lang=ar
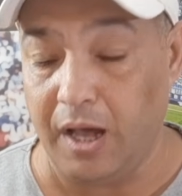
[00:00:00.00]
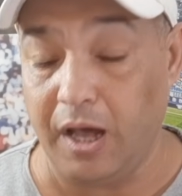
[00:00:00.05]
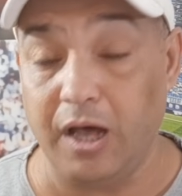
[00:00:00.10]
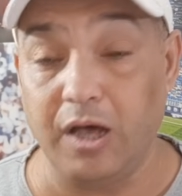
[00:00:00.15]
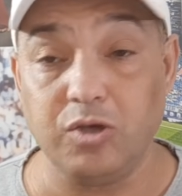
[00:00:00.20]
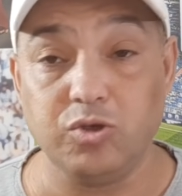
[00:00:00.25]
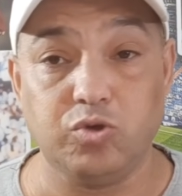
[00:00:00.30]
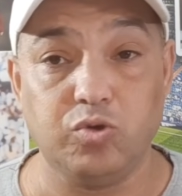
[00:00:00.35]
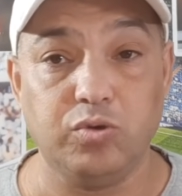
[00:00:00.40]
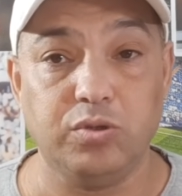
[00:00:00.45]

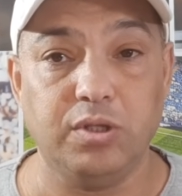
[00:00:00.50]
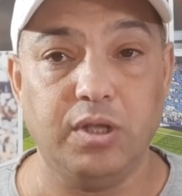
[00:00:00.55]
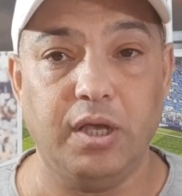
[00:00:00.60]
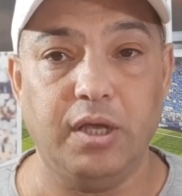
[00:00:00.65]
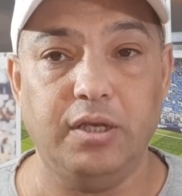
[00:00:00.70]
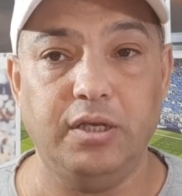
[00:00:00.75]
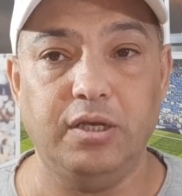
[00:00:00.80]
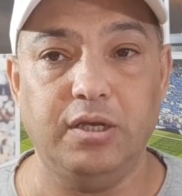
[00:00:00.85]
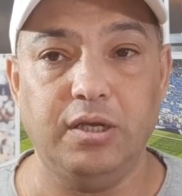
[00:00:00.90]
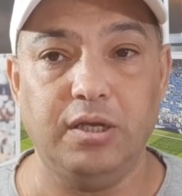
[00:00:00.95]
اقصد
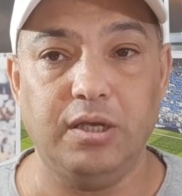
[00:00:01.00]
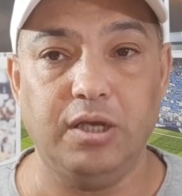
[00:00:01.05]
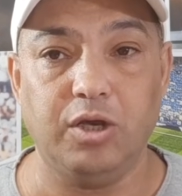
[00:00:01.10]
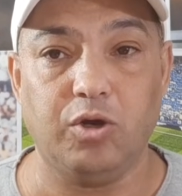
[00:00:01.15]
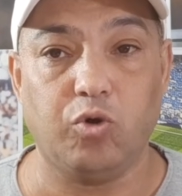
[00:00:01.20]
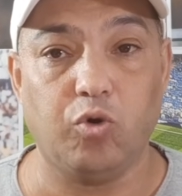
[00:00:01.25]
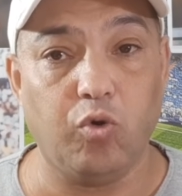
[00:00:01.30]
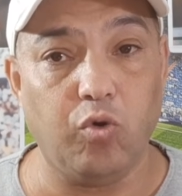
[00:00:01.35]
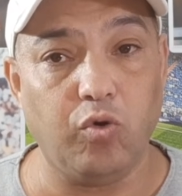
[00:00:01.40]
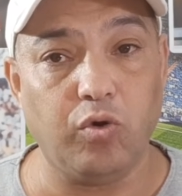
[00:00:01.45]
ان
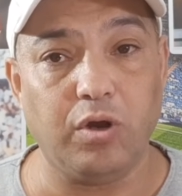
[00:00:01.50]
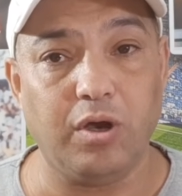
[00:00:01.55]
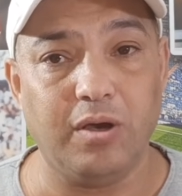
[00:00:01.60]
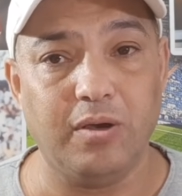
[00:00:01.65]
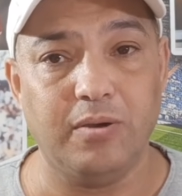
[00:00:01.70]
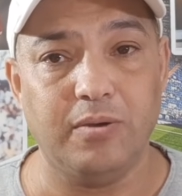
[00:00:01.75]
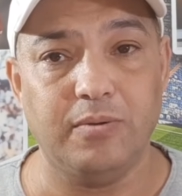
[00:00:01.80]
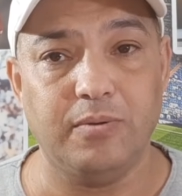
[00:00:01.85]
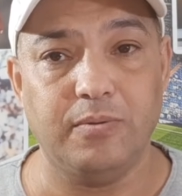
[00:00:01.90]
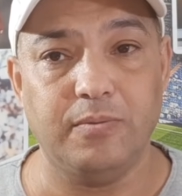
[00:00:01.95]
الكوره
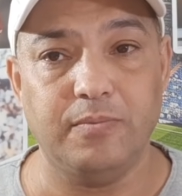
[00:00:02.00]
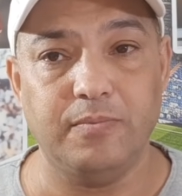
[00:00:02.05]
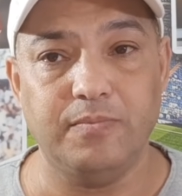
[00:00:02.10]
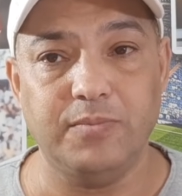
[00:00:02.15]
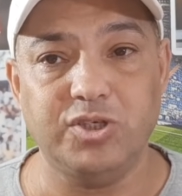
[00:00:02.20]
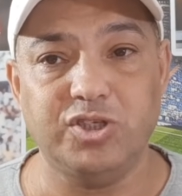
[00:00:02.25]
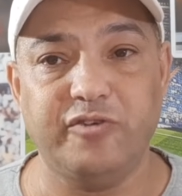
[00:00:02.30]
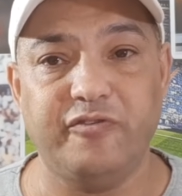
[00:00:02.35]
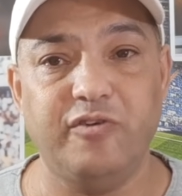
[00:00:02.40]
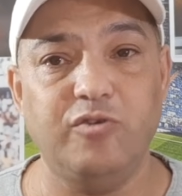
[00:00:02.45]

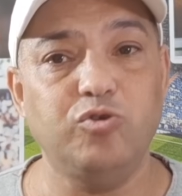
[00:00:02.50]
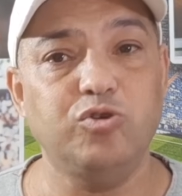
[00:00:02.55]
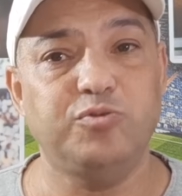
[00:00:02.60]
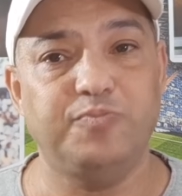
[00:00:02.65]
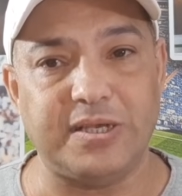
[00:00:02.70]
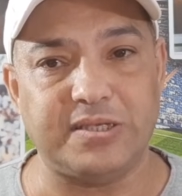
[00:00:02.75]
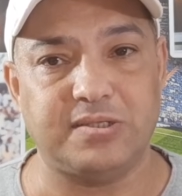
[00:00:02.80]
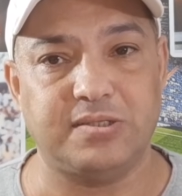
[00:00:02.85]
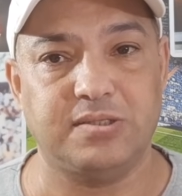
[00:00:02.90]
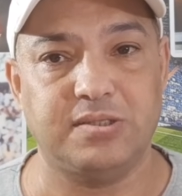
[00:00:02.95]
مش فلوس
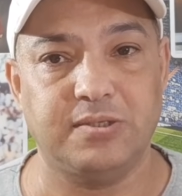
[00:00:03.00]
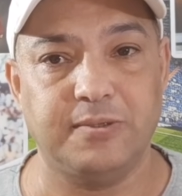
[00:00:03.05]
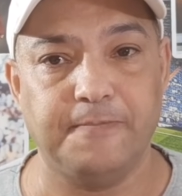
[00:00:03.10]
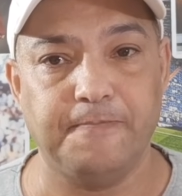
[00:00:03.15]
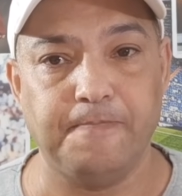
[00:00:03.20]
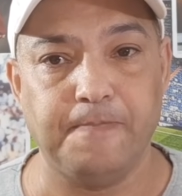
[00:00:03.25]
بس